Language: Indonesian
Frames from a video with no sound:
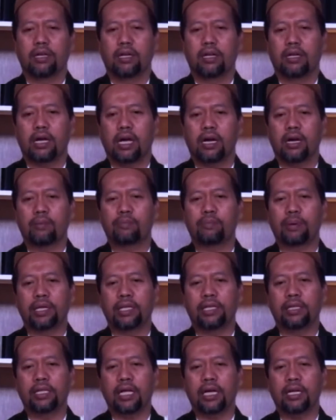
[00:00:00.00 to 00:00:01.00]
karena
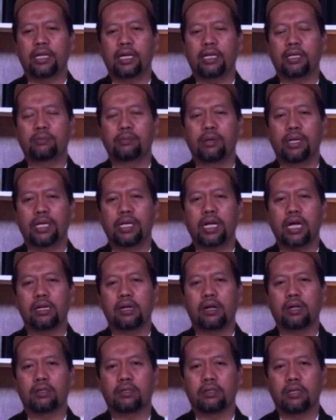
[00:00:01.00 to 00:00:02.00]
perintah yang diberikan
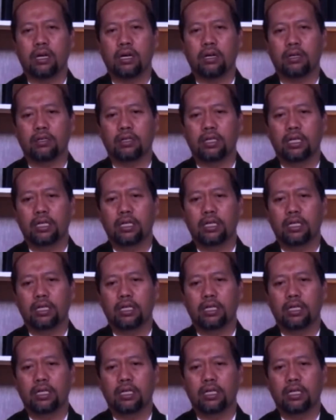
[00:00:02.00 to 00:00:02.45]
Allah